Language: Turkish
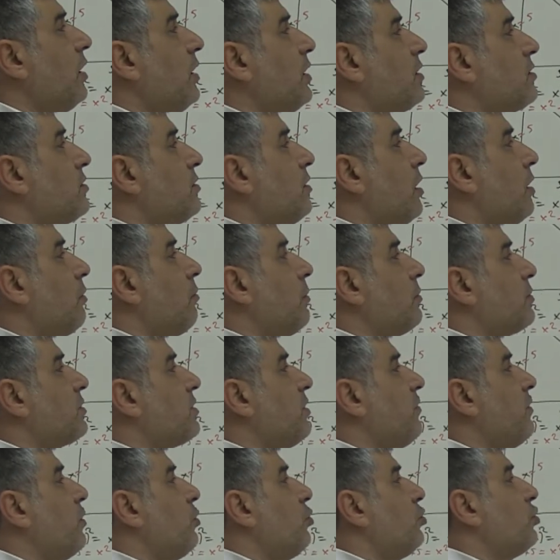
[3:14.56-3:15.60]
karesini
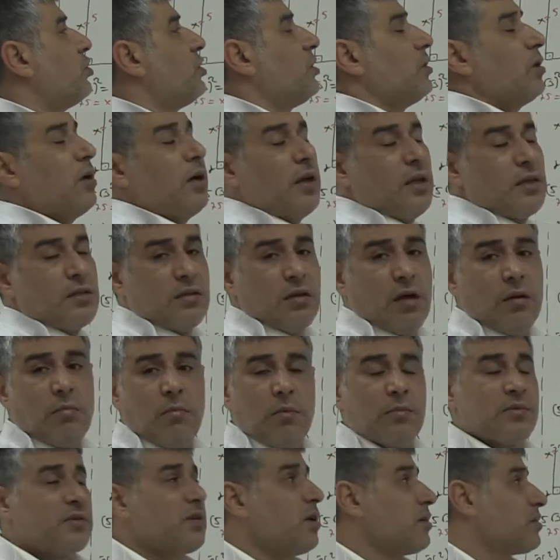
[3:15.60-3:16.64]
almamıza ve 12'nin karesini
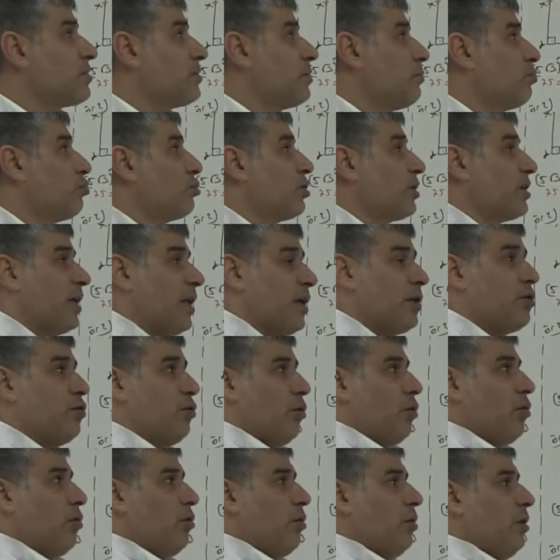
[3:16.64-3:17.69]
almamıza aslında burada gerek
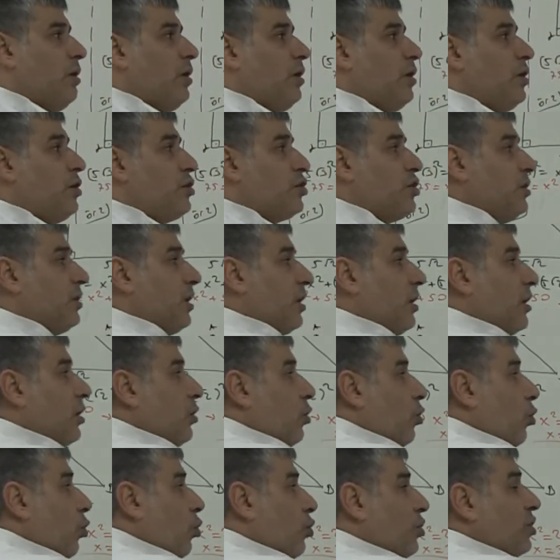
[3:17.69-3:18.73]
yok. Şimdi
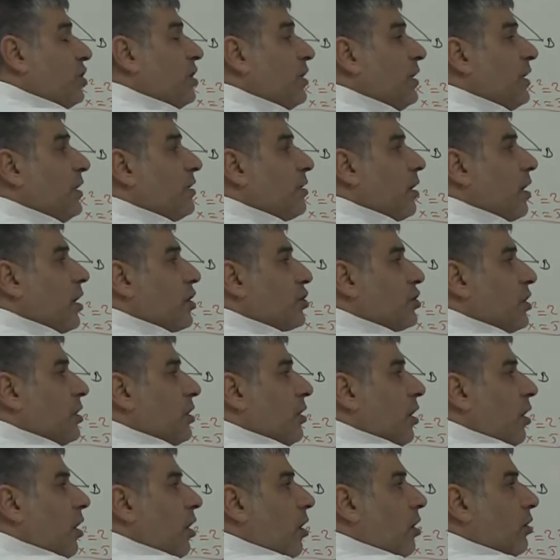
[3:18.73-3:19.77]
12 nedir
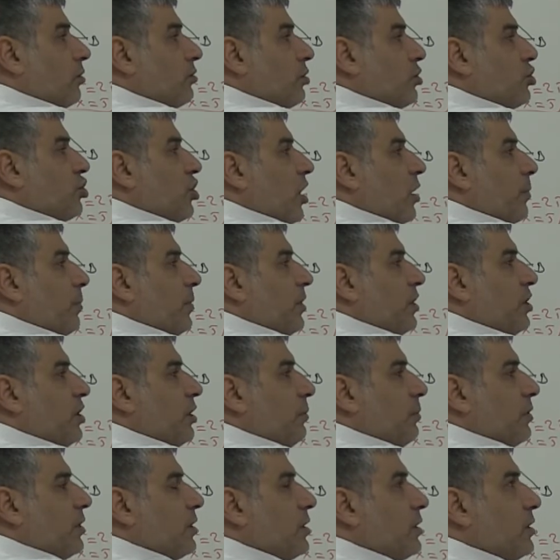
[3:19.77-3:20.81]
arkadaşlar? 6 çarpı
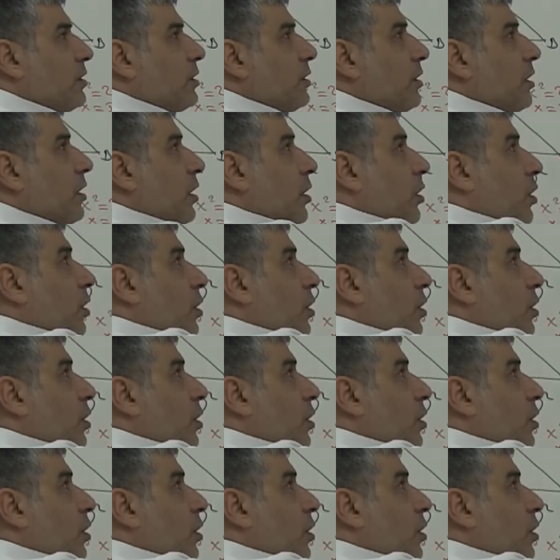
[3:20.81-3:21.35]
2 midir?